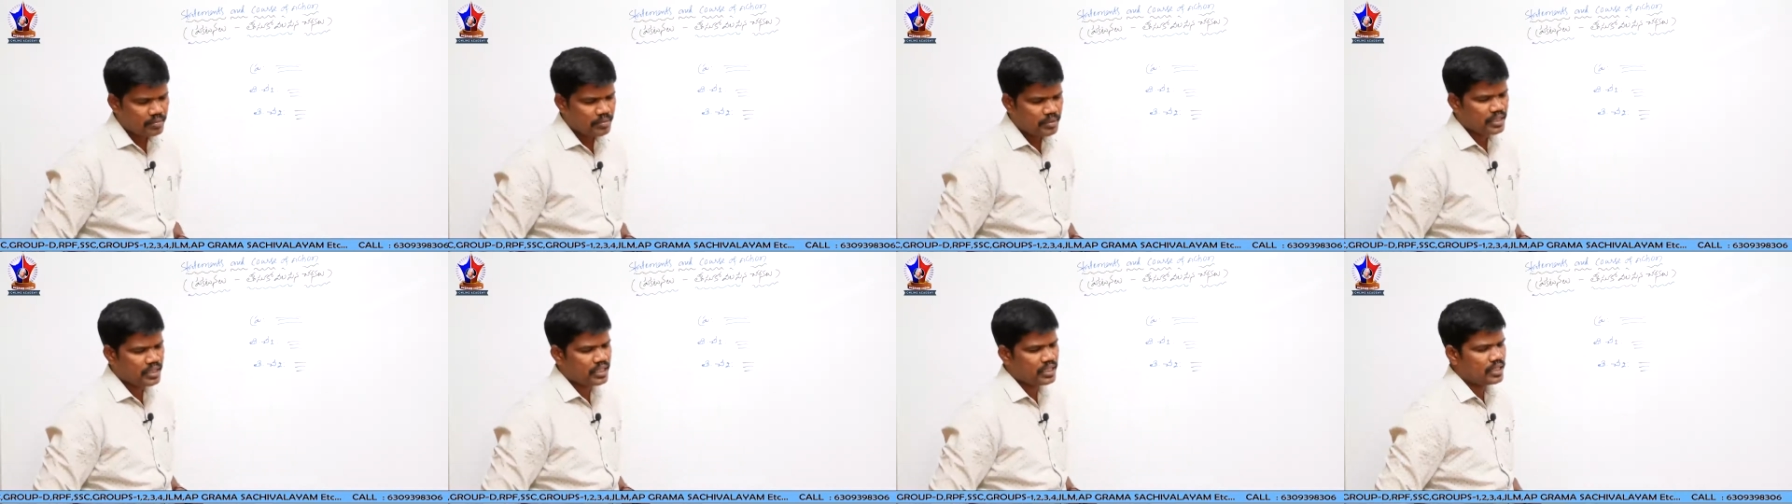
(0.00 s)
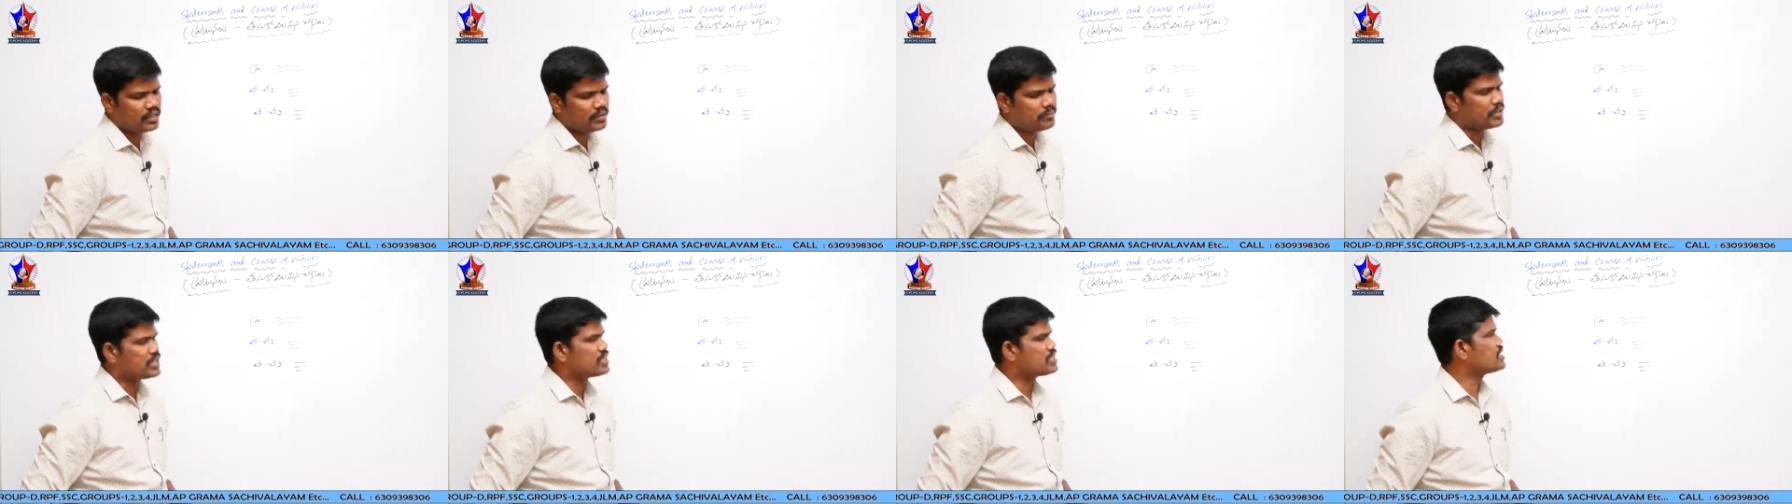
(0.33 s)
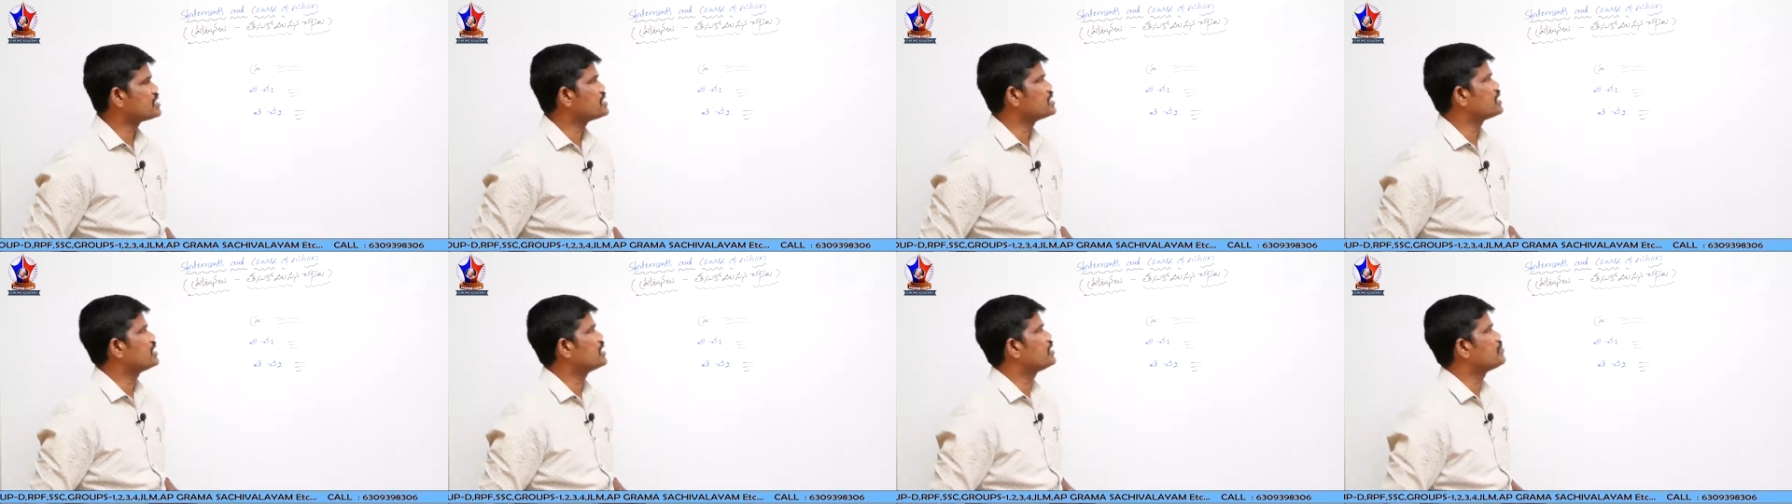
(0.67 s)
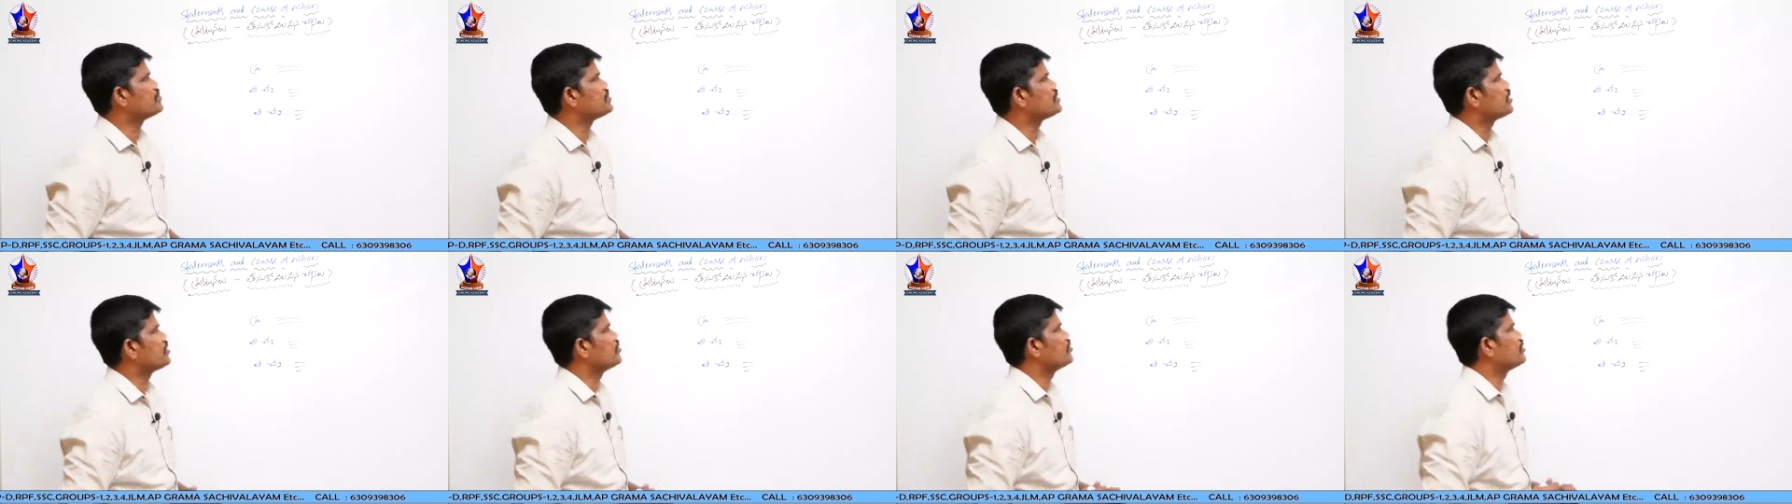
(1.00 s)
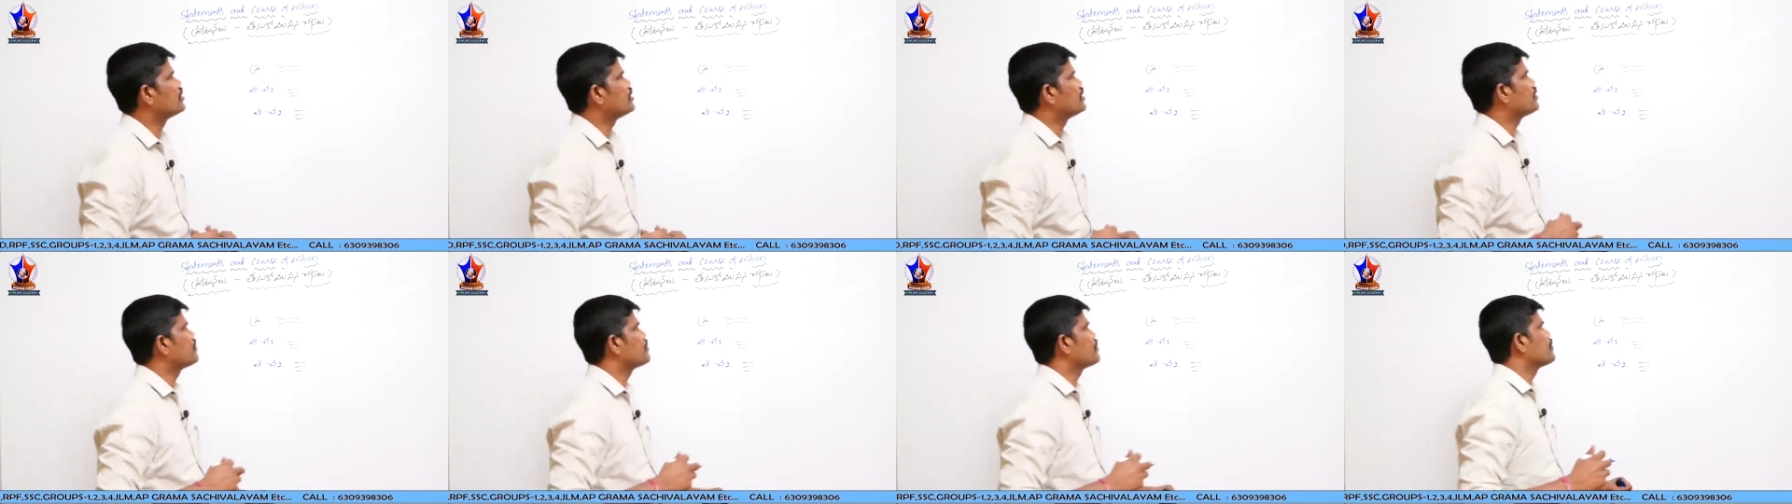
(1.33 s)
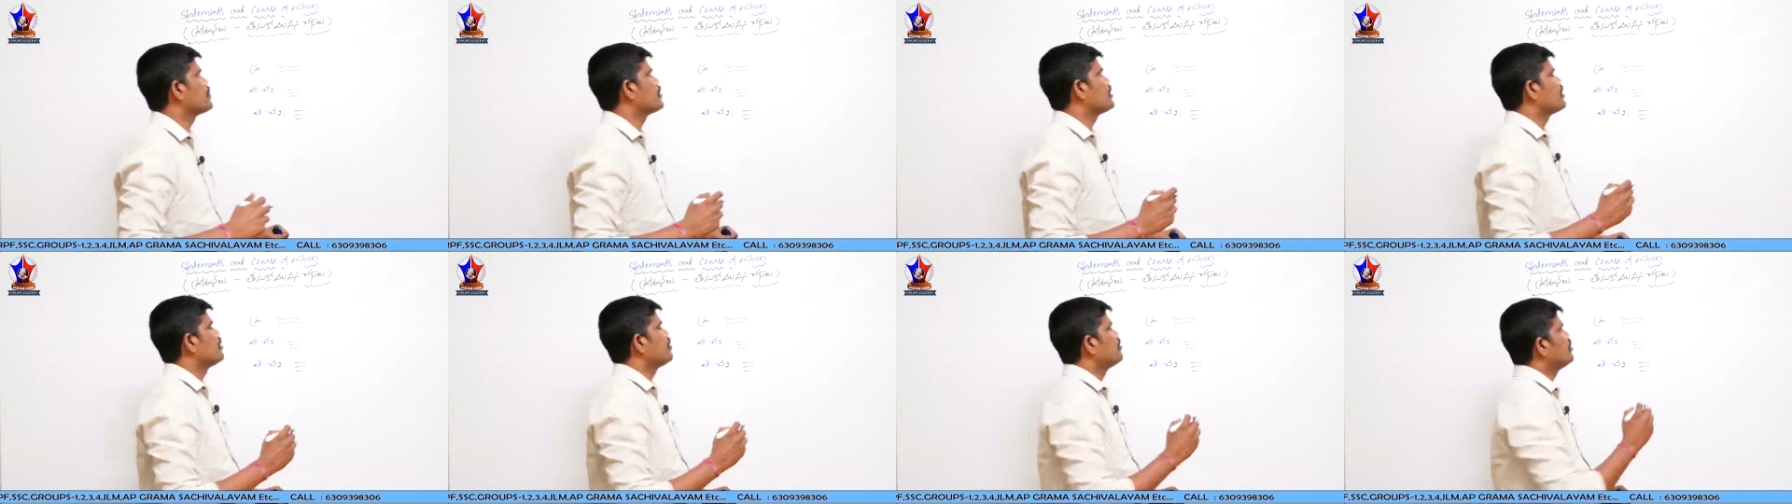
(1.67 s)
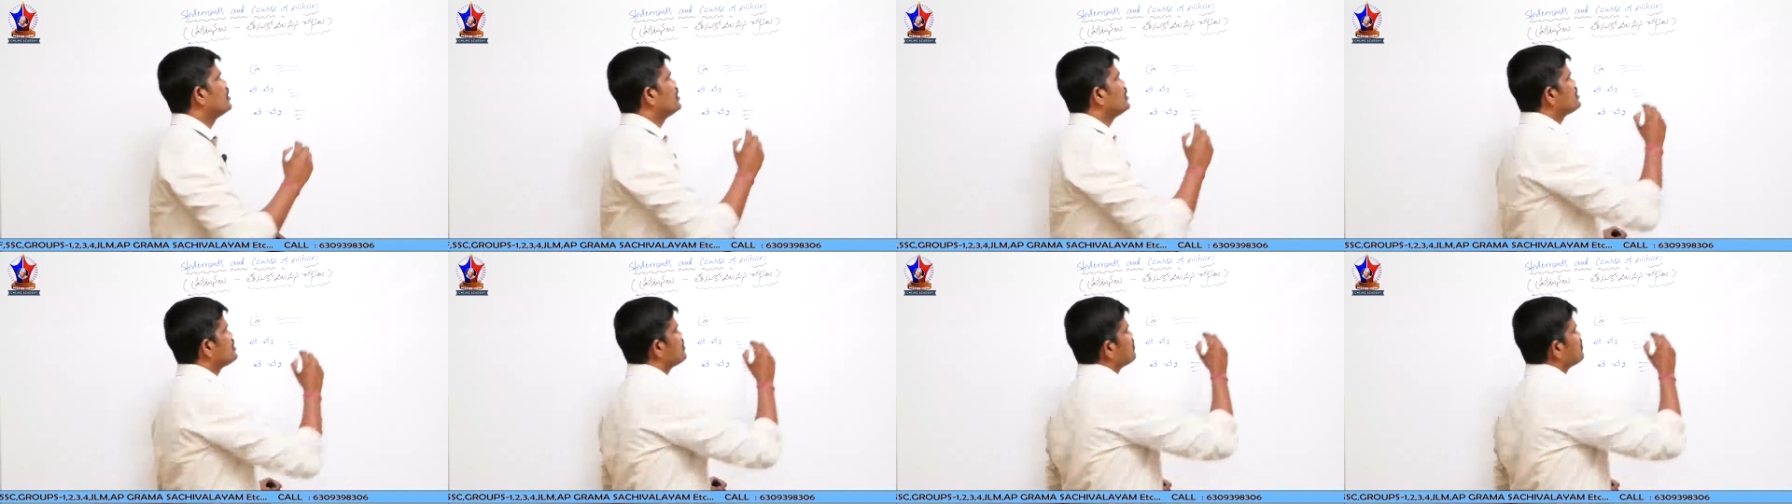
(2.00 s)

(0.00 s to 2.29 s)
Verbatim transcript: మనకి ఇట్లా మెన్షన్ చేయడం జరుగుతుంది వీటికి